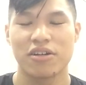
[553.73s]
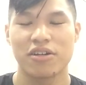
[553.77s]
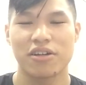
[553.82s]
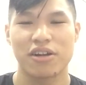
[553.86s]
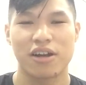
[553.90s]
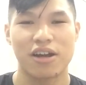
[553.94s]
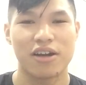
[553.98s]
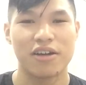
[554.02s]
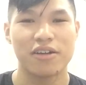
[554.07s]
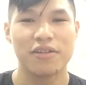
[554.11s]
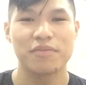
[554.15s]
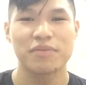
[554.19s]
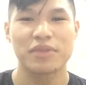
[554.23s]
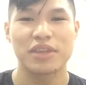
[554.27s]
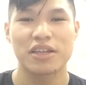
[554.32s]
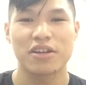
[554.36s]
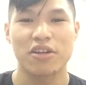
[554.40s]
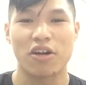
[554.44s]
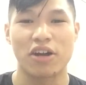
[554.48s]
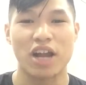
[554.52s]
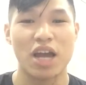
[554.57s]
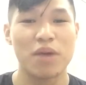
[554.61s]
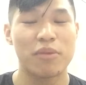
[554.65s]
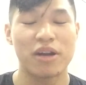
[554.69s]
đó.
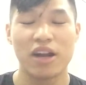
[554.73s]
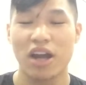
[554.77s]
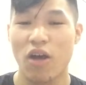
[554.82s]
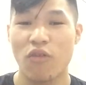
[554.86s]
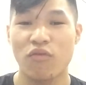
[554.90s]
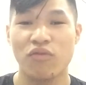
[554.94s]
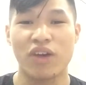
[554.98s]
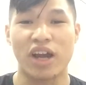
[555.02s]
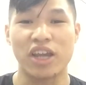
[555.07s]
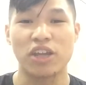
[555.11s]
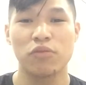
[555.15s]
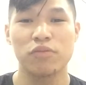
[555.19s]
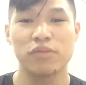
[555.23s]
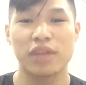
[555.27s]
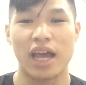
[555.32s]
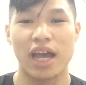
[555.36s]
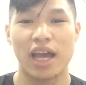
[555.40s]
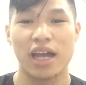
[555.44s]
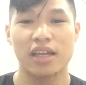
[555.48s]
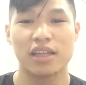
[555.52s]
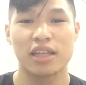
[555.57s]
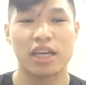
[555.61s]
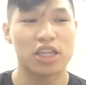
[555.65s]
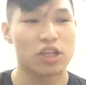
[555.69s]
Còn nếu mà nó không phải chúng
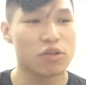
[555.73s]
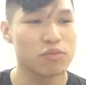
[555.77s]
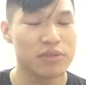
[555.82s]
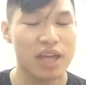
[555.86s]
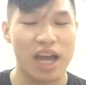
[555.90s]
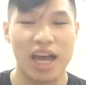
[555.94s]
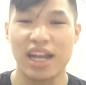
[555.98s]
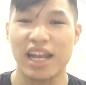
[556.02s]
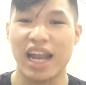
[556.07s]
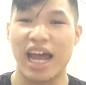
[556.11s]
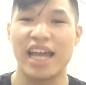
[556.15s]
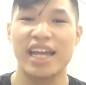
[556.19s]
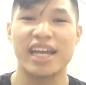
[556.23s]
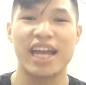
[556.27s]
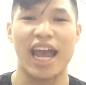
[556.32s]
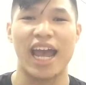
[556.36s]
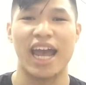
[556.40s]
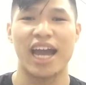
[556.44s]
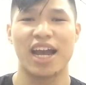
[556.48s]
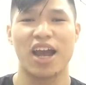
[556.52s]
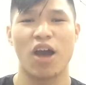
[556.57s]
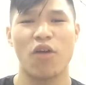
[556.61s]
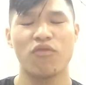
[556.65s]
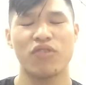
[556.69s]
ta thì chúng ta lại
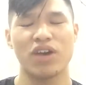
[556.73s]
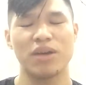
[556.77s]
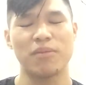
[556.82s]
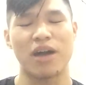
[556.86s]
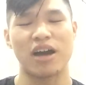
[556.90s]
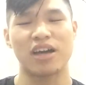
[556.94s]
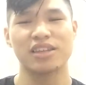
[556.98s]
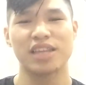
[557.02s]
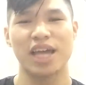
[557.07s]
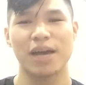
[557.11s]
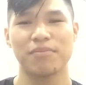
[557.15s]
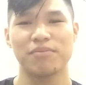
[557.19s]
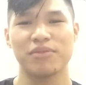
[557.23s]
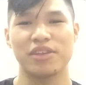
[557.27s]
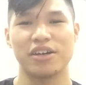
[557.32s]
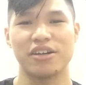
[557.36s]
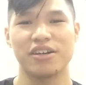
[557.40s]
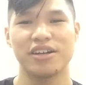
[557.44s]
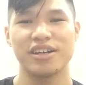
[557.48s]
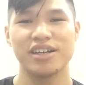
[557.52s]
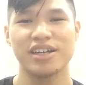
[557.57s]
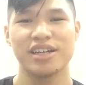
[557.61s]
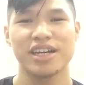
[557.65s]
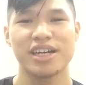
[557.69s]
càng không phải bận tâm
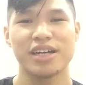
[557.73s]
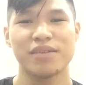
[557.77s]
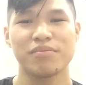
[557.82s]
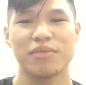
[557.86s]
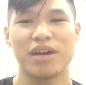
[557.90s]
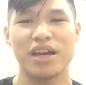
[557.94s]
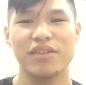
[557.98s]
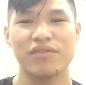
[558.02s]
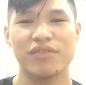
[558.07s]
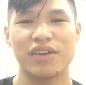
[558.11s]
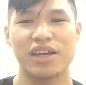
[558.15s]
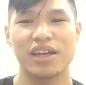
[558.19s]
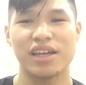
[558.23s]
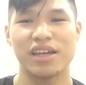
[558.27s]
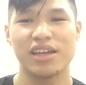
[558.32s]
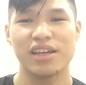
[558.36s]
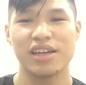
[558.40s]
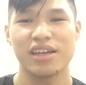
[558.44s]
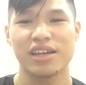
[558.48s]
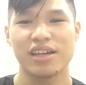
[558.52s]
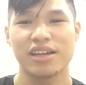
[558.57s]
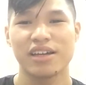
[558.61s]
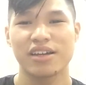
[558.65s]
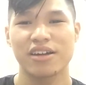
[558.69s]
nữa, bởi vì
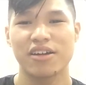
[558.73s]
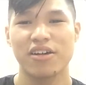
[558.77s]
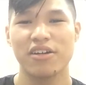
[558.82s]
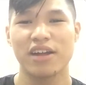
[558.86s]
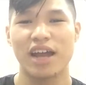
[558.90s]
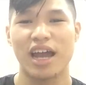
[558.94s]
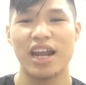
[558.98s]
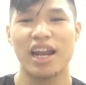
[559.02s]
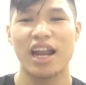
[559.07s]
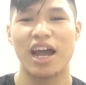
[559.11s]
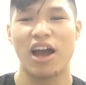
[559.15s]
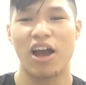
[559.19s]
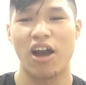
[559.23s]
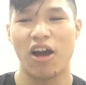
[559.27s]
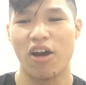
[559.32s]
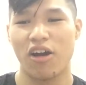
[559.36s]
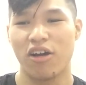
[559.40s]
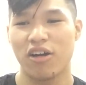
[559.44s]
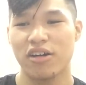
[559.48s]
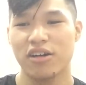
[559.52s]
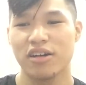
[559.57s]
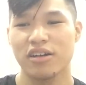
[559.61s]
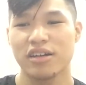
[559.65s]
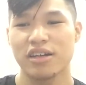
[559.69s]
có thể là
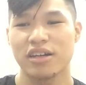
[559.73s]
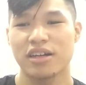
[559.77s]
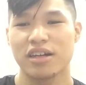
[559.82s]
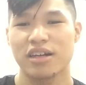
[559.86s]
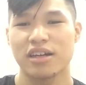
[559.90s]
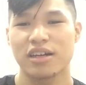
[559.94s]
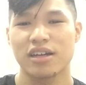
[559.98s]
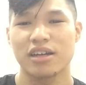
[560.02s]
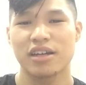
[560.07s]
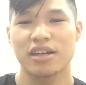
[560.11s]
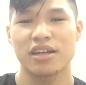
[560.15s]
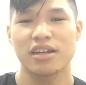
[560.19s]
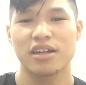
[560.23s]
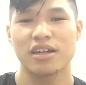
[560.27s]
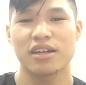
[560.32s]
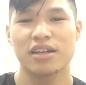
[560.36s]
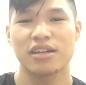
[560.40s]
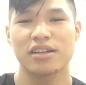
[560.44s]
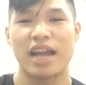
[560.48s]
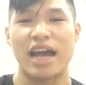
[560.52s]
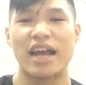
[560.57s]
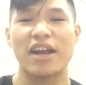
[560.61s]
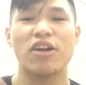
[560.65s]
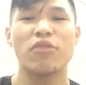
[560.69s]
họ
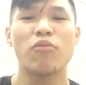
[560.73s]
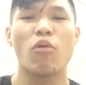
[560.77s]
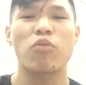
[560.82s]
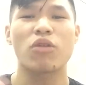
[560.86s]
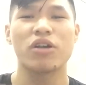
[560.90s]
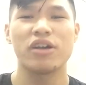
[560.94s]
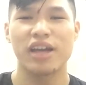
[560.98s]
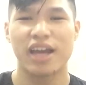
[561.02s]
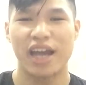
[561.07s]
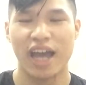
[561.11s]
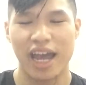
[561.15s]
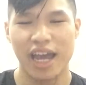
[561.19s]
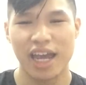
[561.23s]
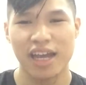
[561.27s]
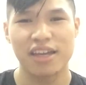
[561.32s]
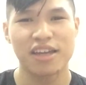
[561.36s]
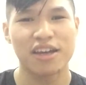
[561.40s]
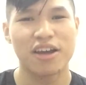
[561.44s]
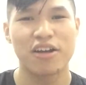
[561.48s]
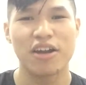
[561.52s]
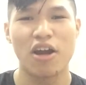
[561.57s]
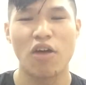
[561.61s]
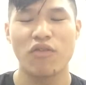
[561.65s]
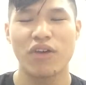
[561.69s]
đã nói một người khác chứ
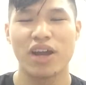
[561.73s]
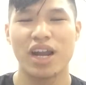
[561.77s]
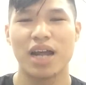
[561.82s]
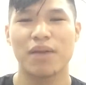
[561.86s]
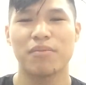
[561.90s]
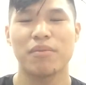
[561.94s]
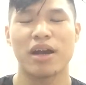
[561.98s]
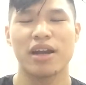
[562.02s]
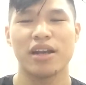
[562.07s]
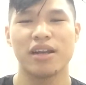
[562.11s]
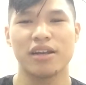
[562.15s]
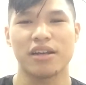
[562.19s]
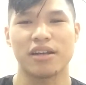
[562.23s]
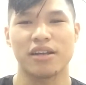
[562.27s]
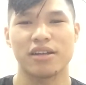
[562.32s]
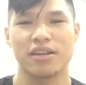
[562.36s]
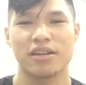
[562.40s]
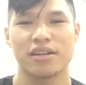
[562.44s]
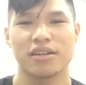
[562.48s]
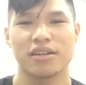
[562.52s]
đâu phải là mình.